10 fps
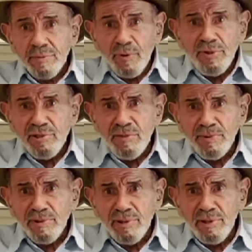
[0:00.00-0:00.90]
На
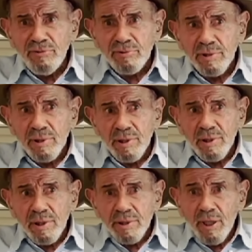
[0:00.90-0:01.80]
дорогах пропадут
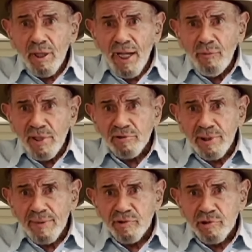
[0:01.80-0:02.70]
пробки,
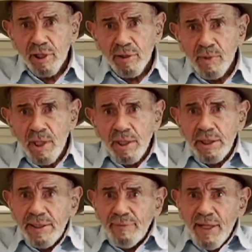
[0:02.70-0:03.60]
даже на тротуарах
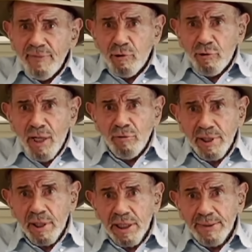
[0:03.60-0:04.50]
станет
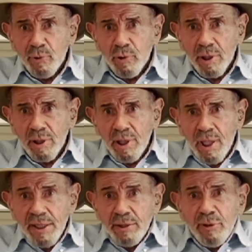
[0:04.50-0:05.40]
свободнее,
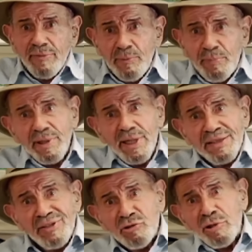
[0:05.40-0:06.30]
и не придется
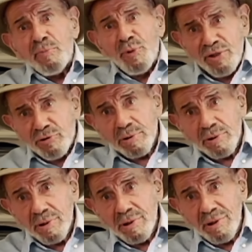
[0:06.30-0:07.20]
строить дополнительные
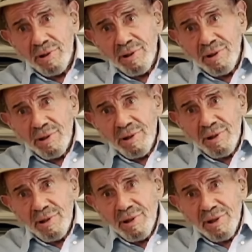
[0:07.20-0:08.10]
мосты.
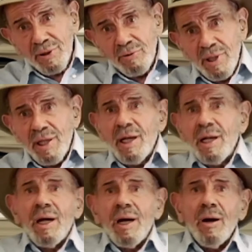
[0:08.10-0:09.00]
Что
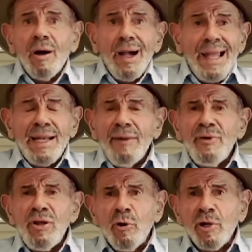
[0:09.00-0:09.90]
касается
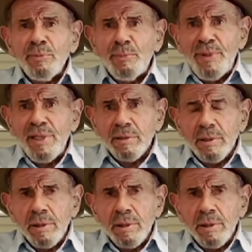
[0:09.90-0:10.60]
автомобилей,